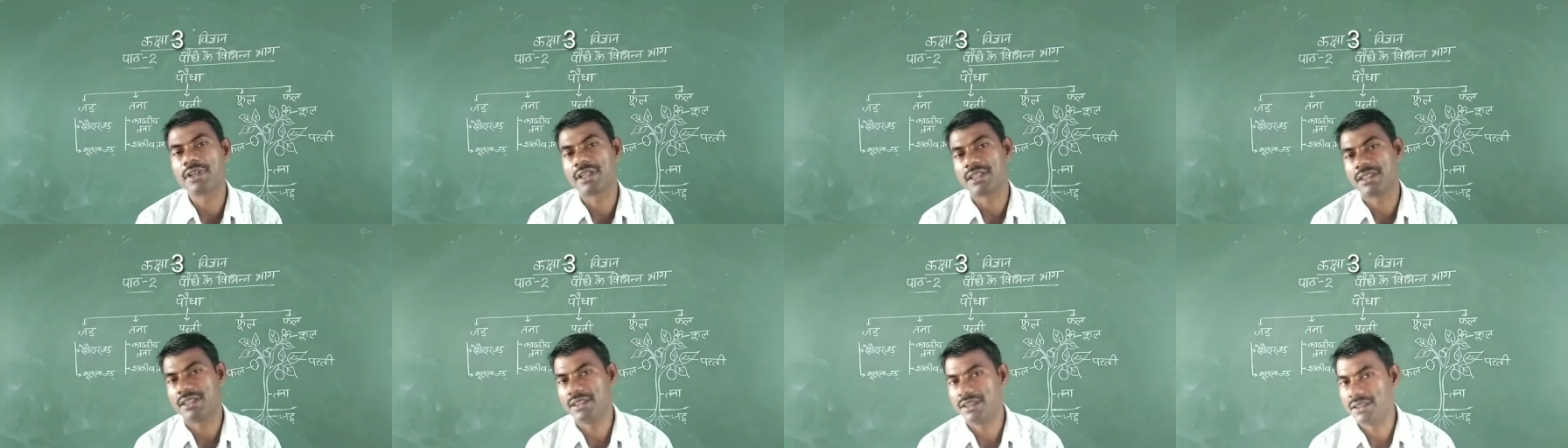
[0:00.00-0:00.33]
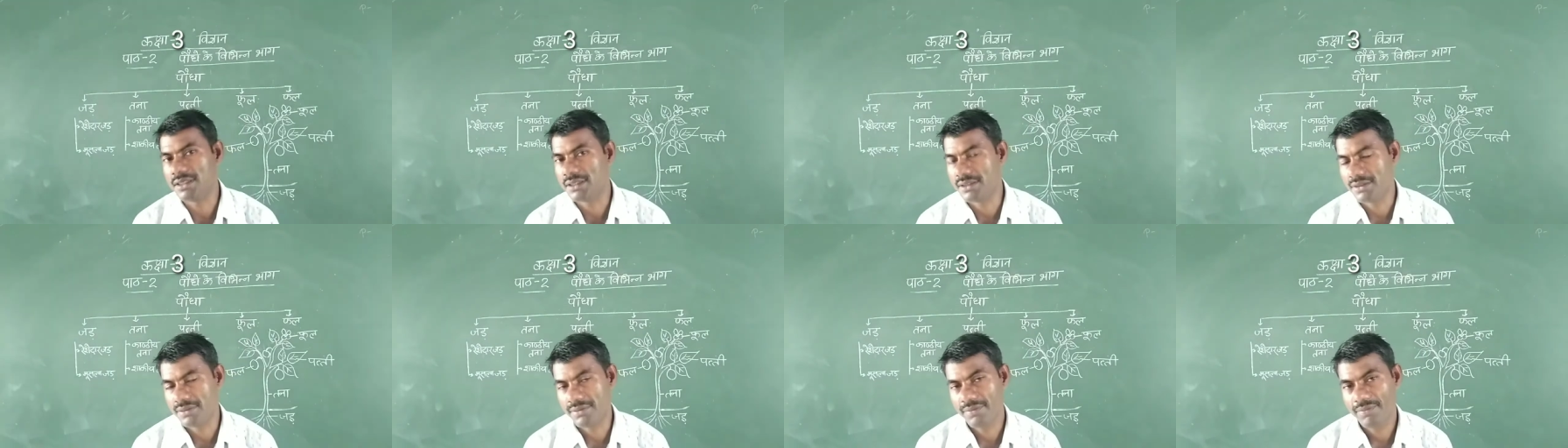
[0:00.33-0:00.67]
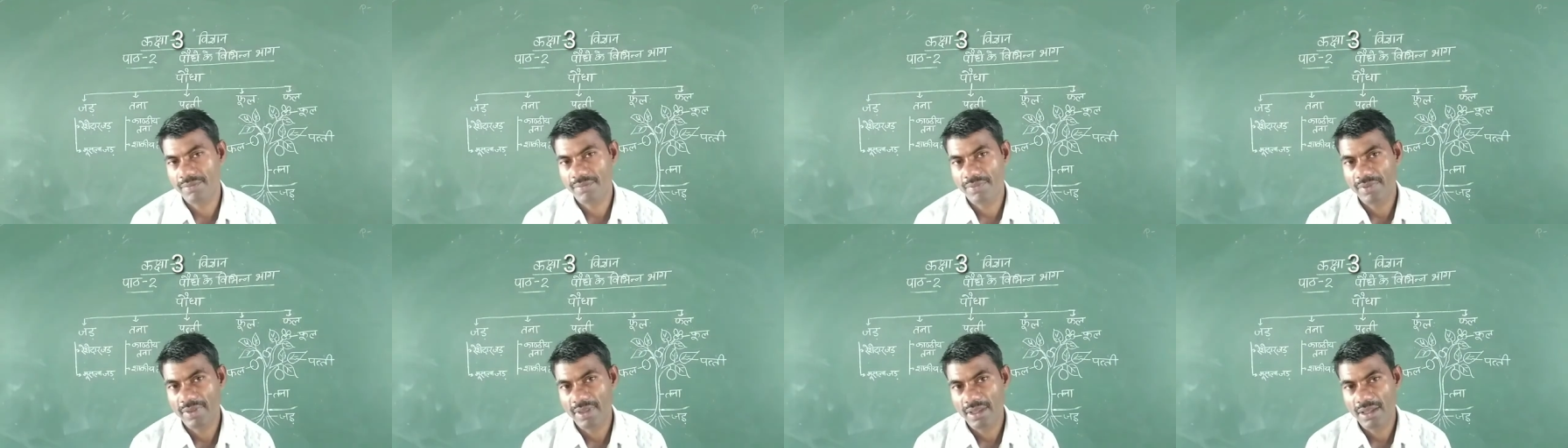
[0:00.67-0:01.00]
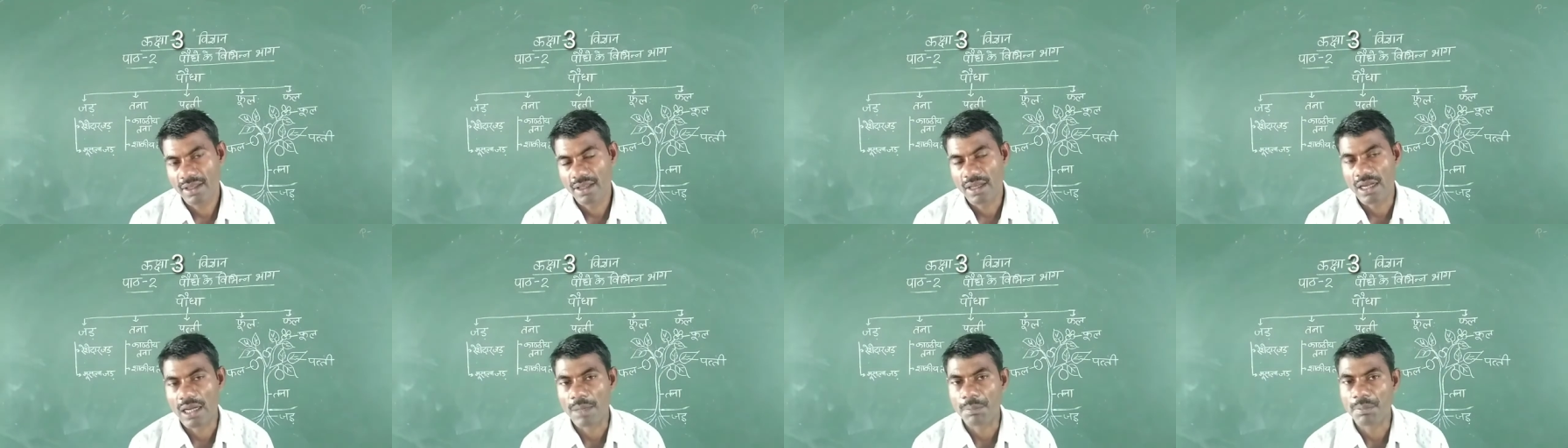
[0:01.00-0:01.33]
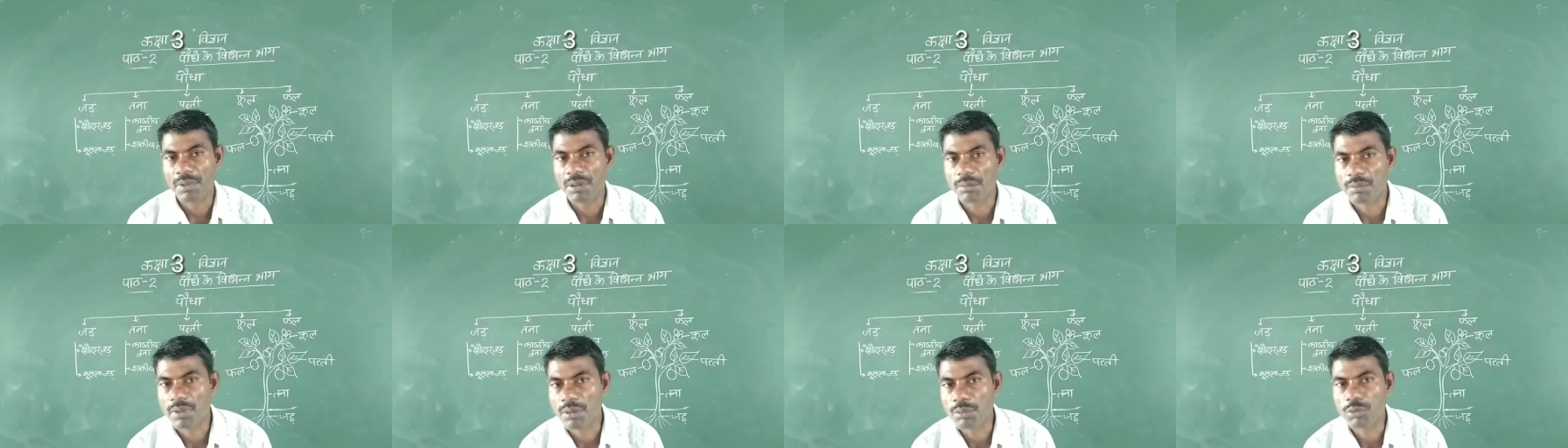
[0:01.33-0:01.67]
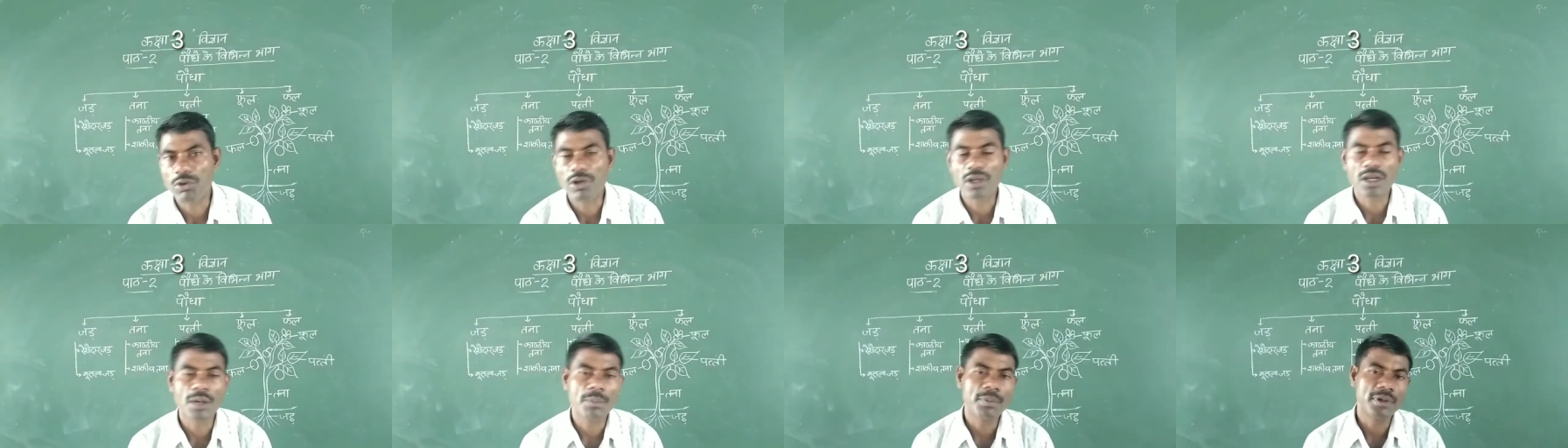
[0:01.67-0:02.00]
सकती हैं आपने
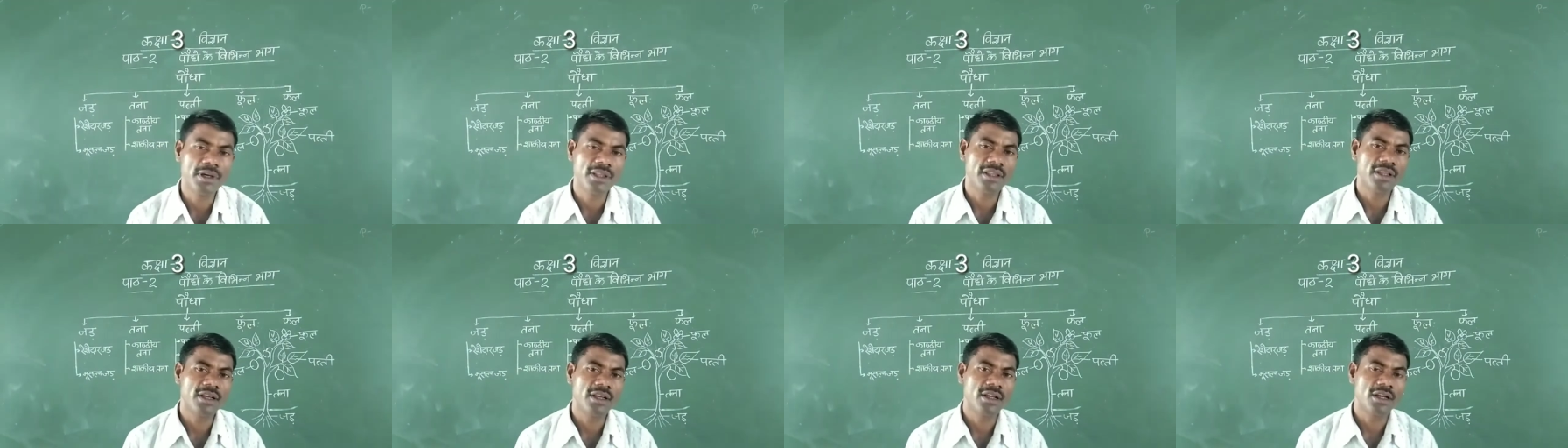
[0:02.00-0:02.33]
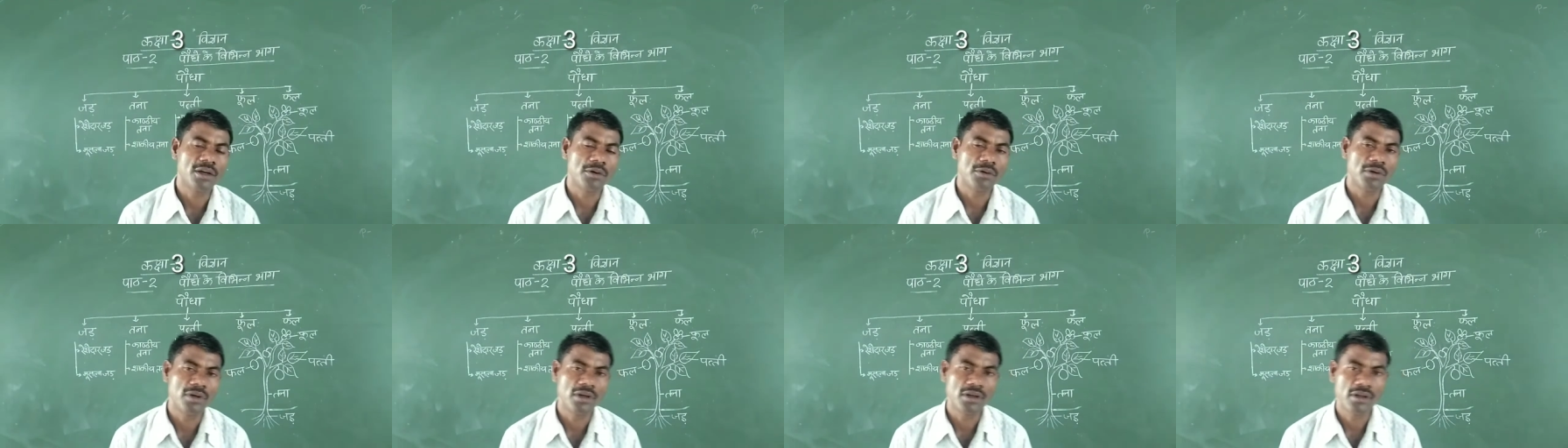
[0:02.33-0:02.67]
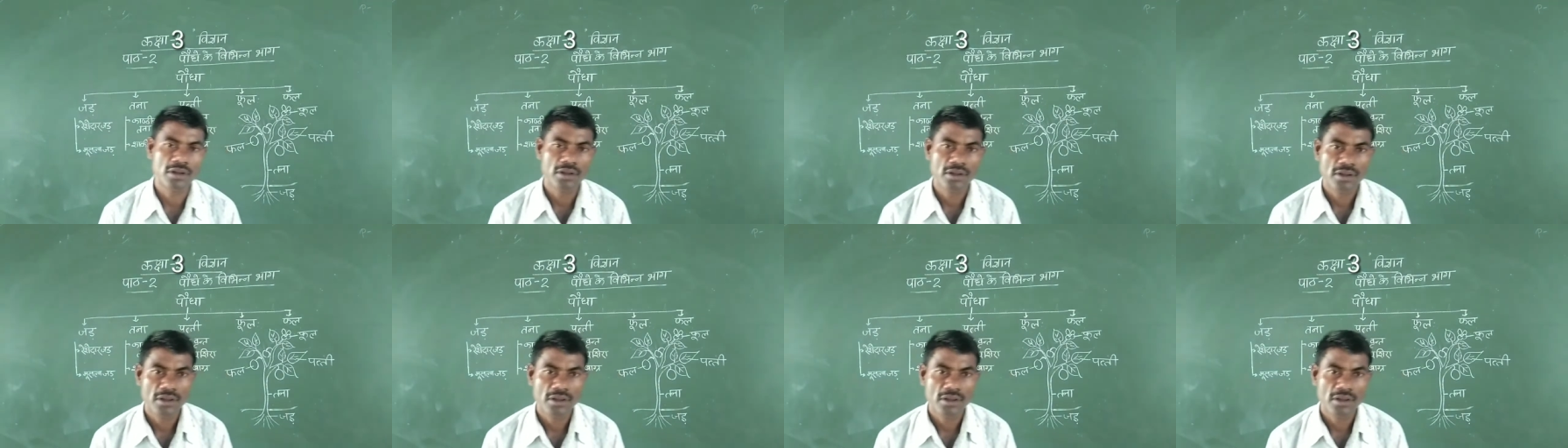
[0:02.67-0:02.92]
बबूल का पेड़ देखा होगा